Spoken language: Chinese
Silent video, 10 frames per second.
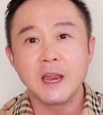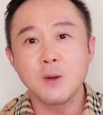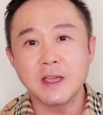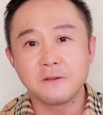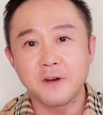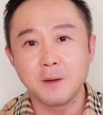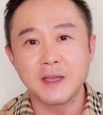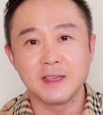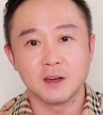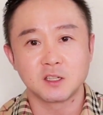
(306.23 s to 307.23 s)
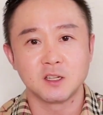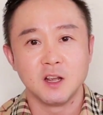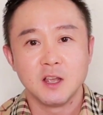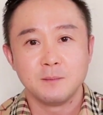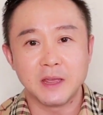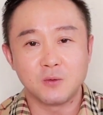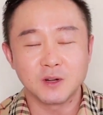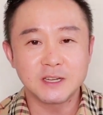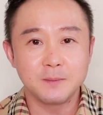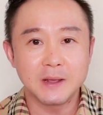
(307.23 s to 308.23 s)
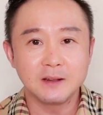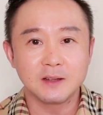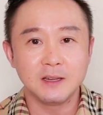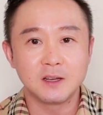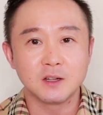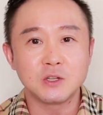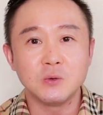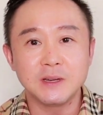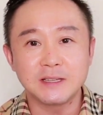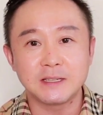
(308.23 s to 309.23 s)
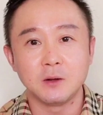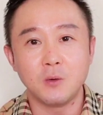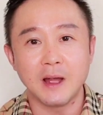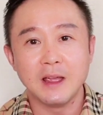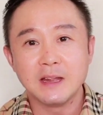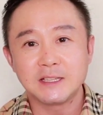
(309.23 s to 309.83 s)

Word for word: 另外一方面也是美国这边的一个就医习惯，